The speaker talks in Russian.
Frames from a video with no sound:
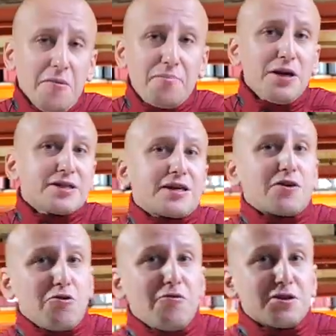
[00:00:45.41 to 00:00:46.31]
без
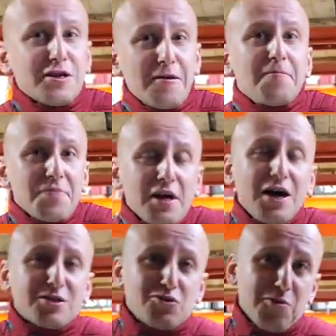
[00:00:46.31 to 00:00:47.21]
какого-то
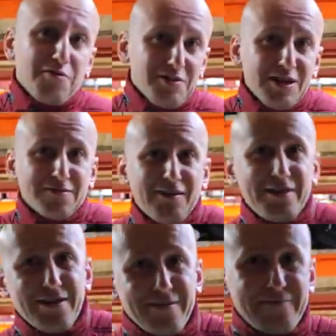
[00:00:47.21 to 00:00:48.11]
особого
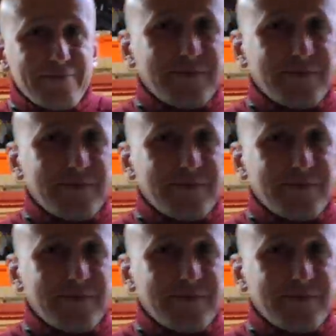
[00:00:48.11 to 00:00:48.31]
названия.